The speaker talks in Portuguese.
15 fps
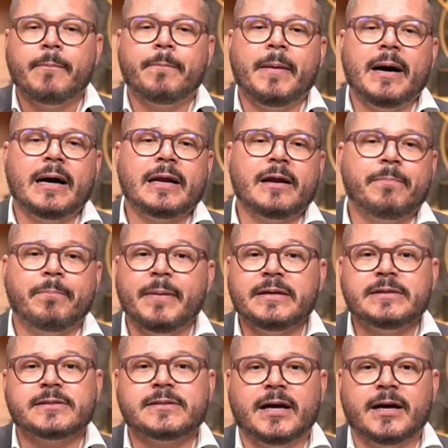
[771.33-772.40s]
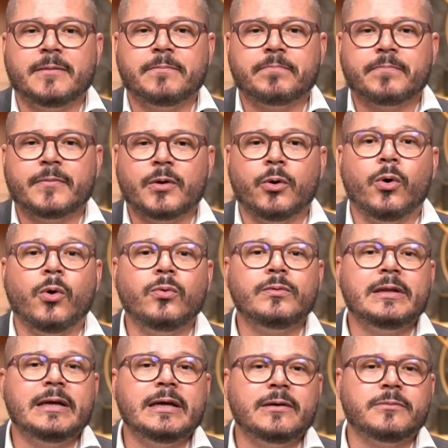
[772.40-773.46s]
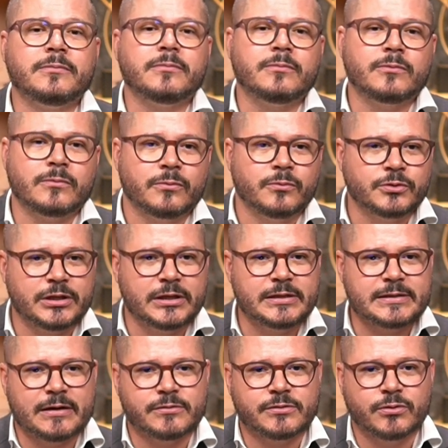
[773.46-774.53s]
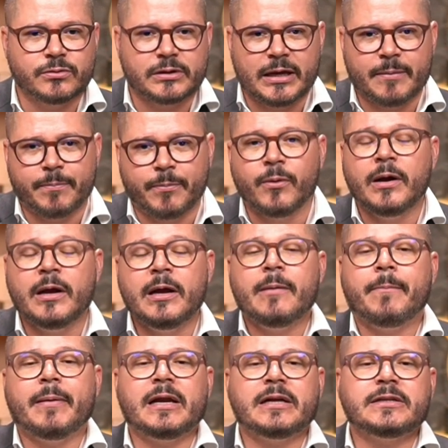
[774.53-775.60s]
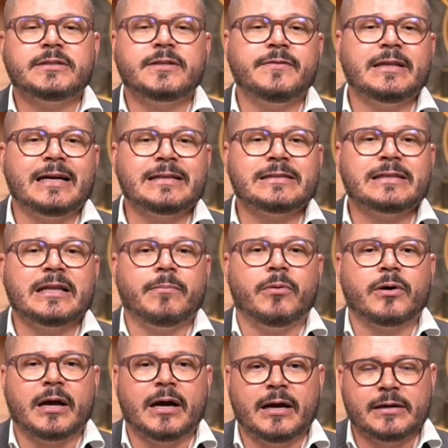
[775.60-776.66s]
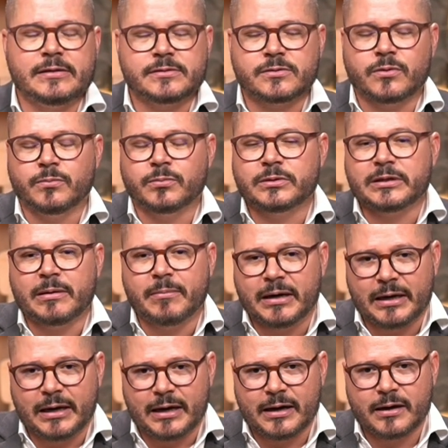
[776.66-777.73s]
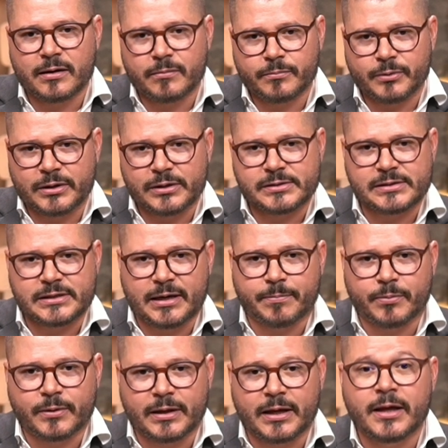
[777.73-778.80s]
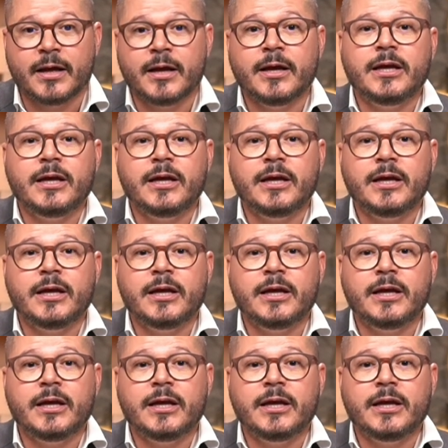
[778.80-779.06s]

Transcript: para pensar ou não utilizar o seu tempo para atividades laborais, como trabalhar, por exemplo, né?